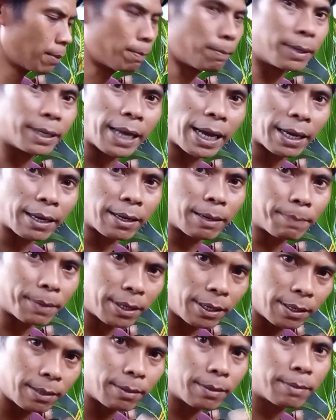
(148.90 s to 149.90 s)
menang
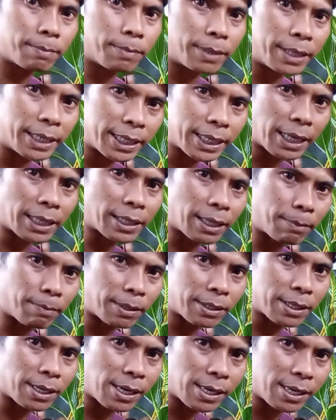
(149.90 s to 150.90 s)
apa meningkatkan
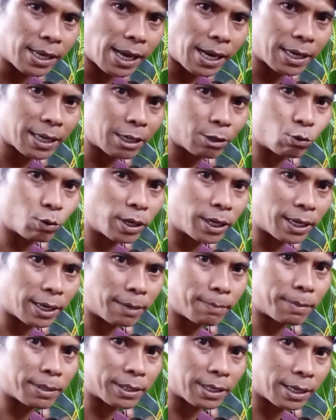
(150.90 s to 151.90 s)
masalah di harga juga ya
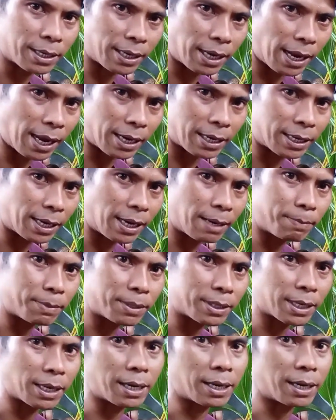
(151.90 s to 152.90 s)
masalah harga
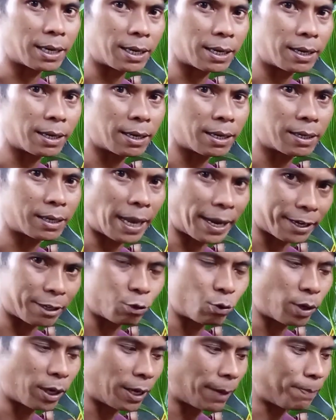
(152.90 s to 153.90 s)
bisa naik
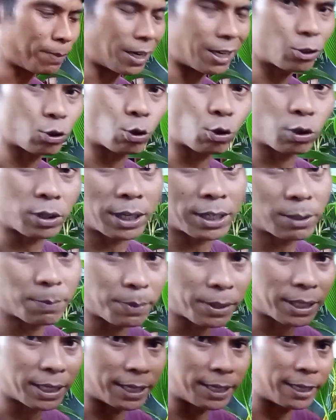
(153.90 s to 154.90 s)
juga ya jadi contohnya
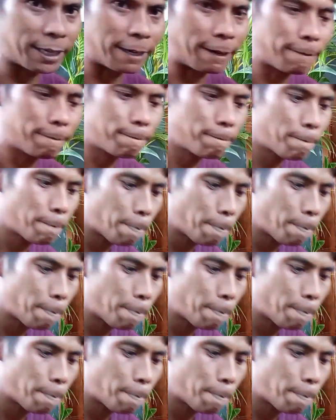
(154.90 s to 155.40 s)
seperti ini ya